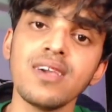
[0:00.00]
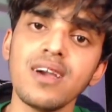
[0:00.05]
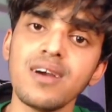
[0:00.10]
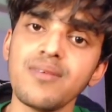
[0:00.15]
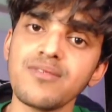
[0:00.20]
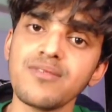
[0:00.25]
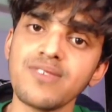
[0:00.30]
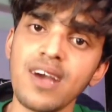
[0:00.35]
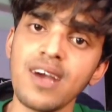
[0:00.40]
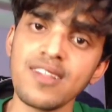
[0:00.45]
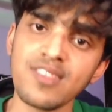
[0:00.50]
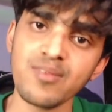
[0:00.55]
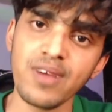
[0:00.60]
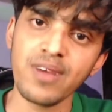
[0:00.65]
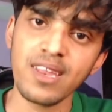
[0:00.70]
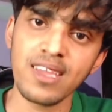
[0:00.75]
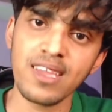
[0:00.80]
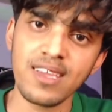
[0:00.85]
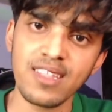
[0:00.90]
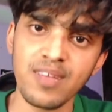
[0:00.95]
जान से
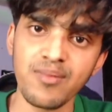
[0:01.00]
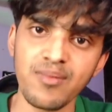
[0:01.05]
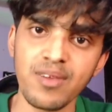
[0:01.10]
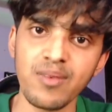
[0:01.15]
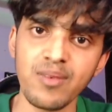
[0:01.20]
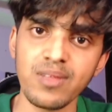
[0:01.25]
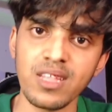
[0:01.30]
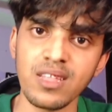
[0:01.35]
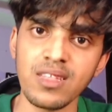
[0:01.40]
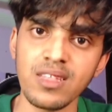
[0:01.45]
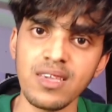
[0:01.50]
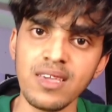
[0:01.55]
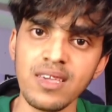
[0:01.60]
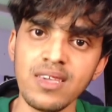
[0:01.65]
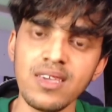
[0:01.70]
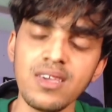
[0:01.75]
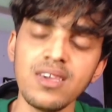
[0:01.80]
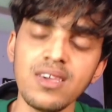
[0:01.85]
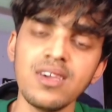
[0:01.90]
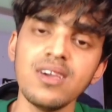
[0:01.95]
मारने की धमकी भी दे दी
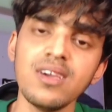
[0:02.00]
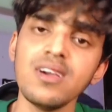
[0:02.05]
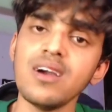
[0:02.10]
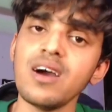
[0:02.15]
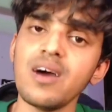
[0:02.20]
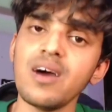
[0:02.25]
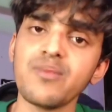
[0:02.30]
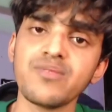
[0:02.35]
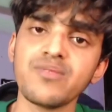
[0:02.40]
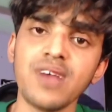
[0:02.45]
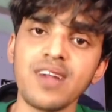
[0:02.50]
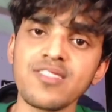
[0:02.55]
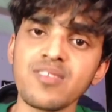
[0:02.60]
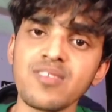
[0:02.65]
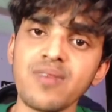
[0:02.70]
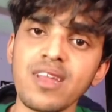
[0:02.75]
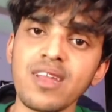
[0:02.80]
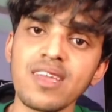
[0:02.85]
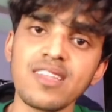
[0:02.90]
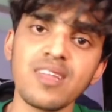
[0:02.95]
अब जान से
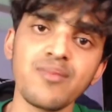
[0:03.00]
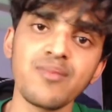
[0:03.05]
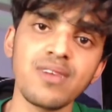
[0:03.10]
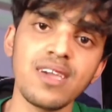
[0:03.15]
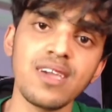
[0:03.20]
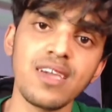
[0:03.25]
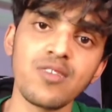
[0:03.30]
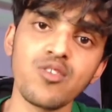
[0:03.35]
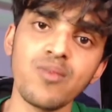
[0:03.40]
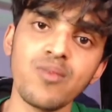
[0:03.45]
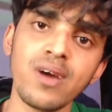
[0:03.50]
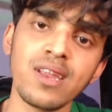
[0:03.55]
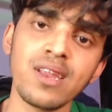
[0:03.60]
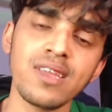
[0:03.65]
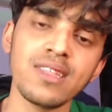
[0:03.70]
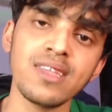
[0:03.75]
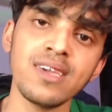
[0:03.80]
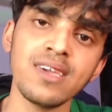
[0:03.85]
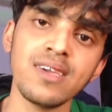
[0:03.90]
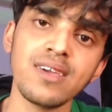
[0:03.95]
मारने की धमकी एक दो बार नहीं
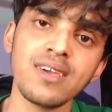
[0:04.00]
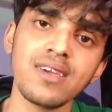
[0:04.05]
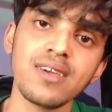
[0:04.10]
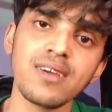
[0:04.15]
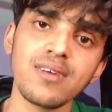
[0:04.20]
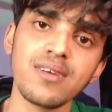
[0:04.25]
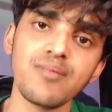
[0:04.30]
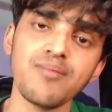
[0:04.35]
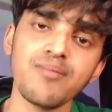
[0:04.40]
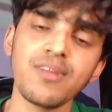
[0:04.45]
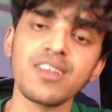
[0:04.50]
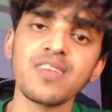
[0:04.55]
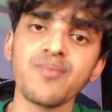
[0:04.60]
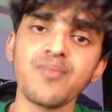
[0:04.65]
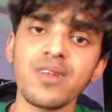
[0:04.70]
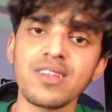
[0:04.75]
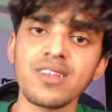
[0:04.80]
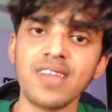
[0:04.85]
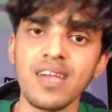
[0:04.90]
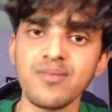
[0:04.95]
दी
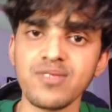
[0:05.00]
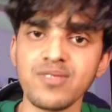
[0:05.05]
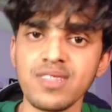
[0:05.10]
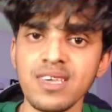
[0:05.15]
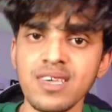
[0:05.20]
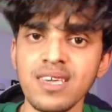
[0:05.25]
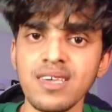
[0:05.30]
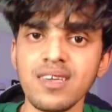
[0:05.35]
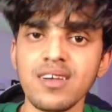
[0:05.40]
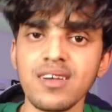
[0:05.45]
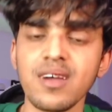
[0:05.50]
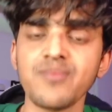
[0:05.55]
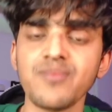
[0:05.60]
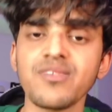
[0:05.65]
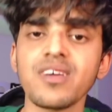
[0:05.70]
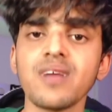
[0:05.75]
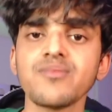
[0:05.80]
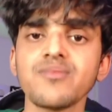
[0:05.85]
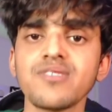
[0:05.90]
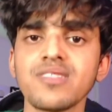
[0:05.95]
मल्टीपल टाइम्स दी कम से
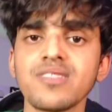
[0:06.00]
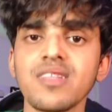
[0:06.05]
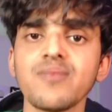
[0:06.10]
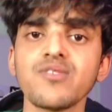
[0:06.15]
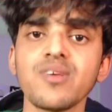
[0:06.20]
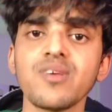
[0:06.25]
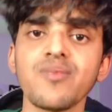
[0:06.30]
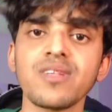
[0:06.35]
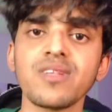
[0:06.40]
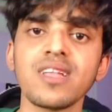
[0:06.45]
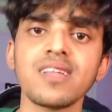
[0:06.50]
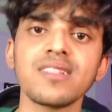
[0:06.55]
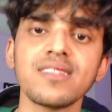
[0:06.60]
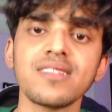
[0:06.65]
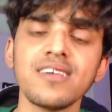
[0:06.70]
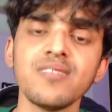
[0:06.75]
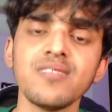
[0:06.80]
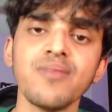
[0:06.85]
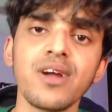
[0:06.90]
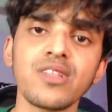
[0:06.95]
कम जितना मुझे पता है
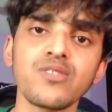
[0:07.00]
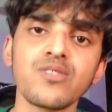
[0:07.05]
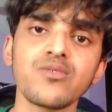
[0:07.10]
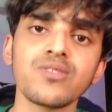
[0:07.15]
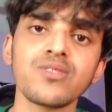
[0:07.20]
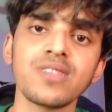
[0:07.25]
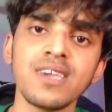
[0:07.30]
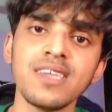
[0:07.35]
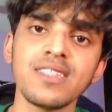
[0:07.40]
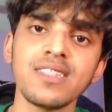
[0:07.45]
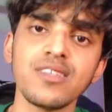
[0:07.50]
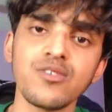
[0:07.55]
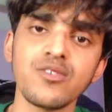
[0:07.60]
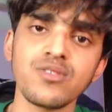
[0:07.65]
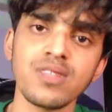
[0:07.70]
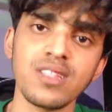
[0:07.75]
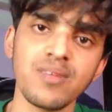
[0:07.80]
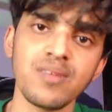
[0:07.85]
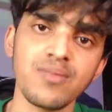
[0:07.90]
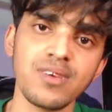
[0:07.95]
तीन बार तो दी ही थी
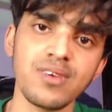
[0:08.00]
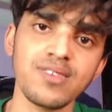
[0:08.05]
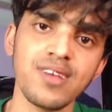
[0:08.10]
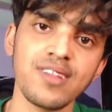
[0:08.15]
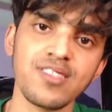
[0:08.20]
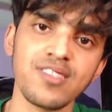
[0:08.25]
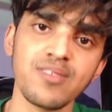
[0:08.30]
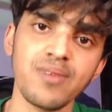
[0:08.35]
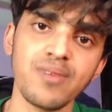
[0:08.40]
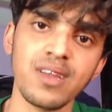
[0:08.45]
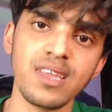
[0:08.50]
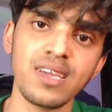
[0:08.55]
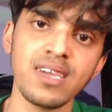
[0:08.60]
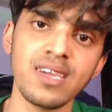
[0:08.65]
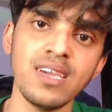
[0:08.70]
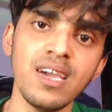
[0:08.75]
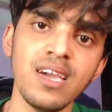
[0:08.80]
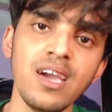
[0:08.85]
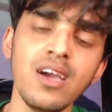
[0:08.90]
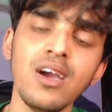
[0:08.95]
उसने धमकी जान से मारने की
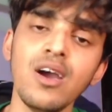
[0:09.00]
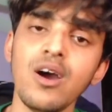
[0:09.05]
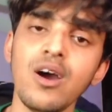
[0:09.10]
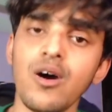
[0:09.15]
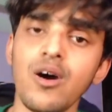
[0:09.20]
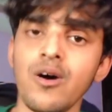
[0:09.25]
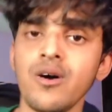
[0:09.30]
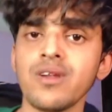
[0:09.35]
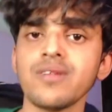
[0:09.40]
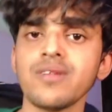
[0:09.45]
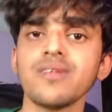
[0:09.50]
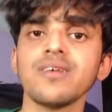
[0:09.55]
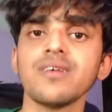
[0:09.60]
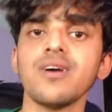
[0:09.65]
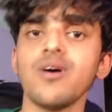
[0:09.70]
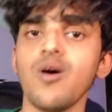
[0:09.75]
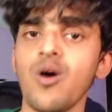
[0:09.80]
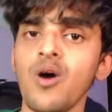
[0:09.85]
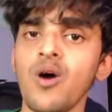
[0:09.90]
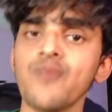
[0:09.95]
और
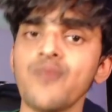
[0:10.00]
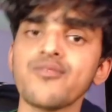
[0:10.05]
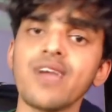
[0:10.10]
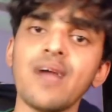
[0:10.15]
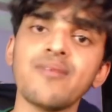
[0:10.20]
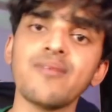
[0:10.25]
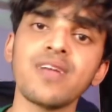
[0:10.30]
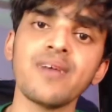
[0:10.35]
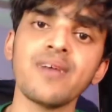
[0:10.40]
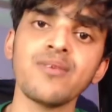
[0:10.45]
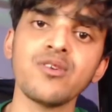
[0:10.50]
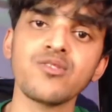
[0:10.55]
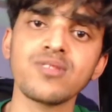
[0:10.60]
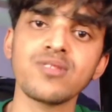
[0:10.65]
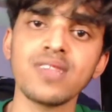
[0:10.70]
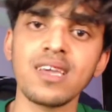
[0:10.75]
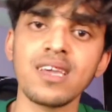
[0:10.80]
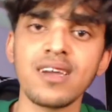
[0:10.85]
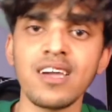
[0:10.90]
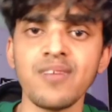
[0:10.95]
ऑफ कैमरा भी
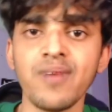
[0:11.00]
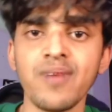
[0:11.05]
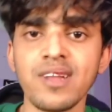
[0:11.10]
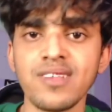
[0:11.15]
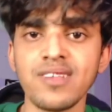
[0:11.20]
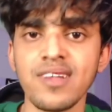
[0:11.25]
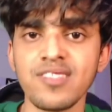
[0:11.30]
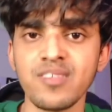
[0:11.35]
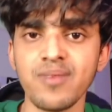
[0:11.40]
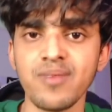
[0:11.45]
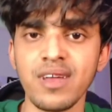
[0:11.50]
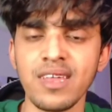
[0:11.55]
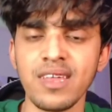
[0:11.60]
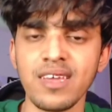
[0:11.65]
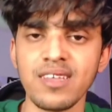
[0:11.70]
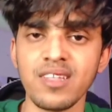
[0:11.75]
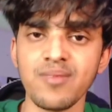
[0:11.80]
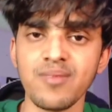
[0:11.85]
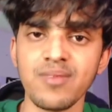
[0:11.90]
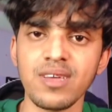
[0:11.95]
उसने कई बार जान से मारने
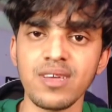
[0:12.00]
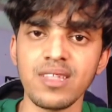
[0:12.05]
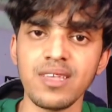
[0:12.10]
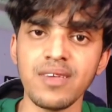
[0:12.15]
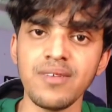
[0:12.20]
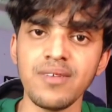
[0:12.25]
की धमकी दी